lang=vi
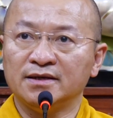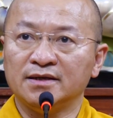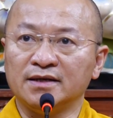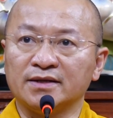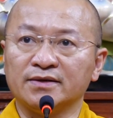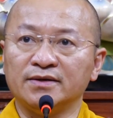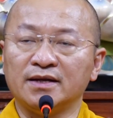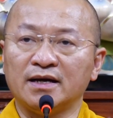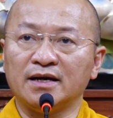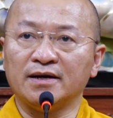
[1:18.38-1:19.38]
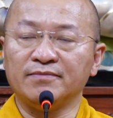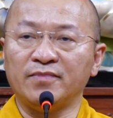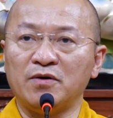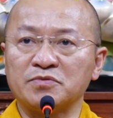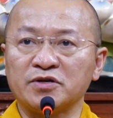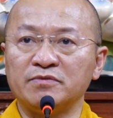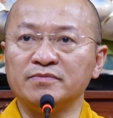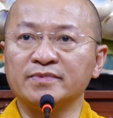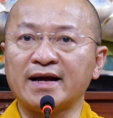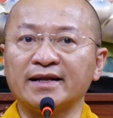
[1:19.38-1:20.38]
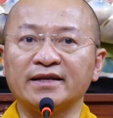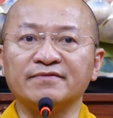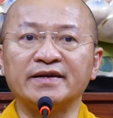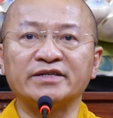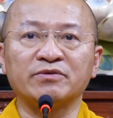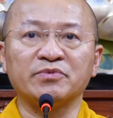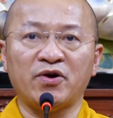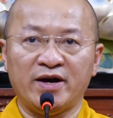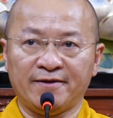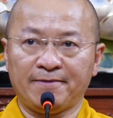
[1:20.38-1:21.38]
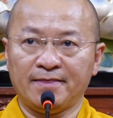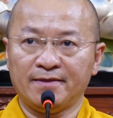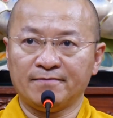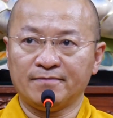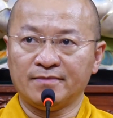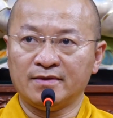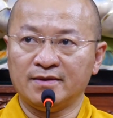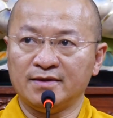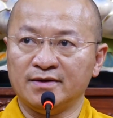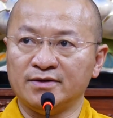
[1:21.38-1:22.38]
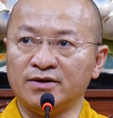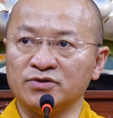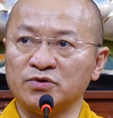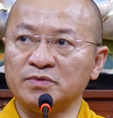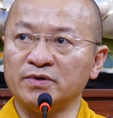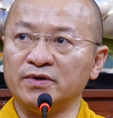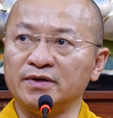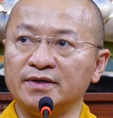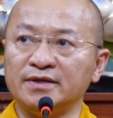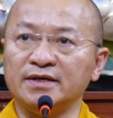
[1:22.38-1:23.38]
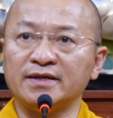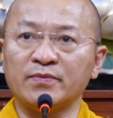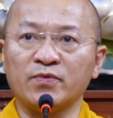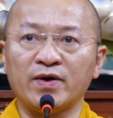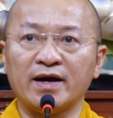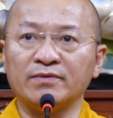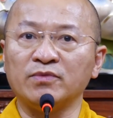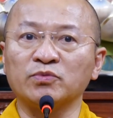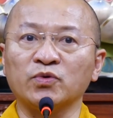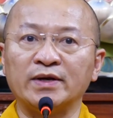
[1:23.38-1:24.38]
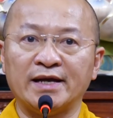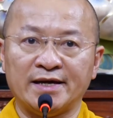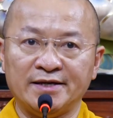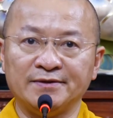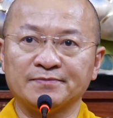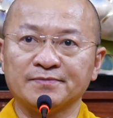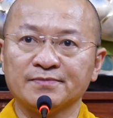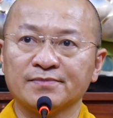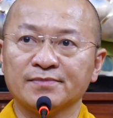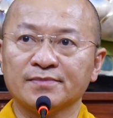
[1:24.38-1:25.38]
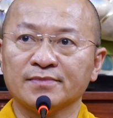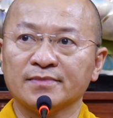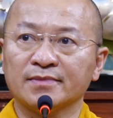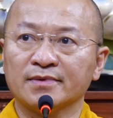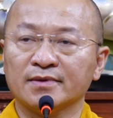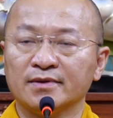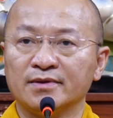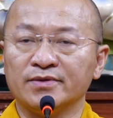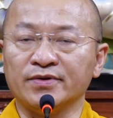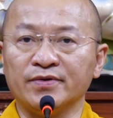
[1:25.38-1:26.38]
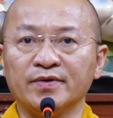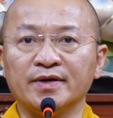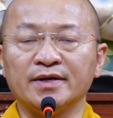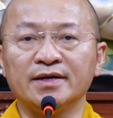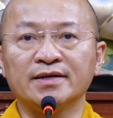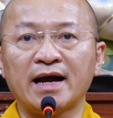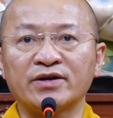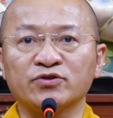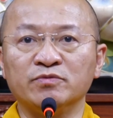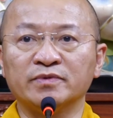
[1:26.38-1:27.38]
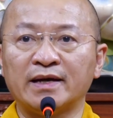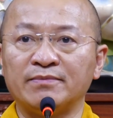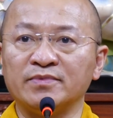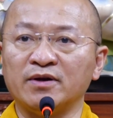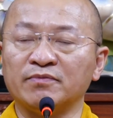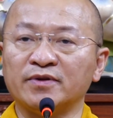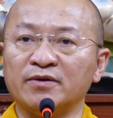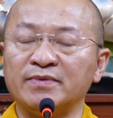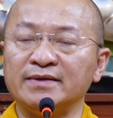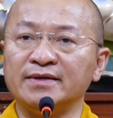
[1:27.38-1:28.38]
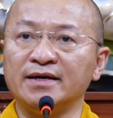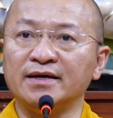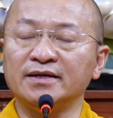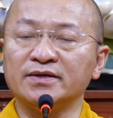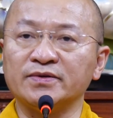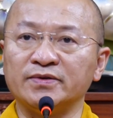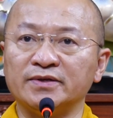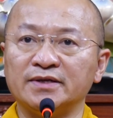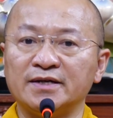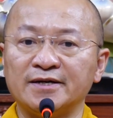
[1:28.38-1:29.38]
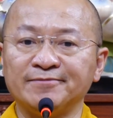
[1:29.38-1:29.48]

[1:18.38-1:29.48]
Và tôi là một trong các thành viên trong đoàn. Đoàn chúng tôi đi tham quan một tuần lễ, chứ là đến các trung tâm dọc theo biên giới của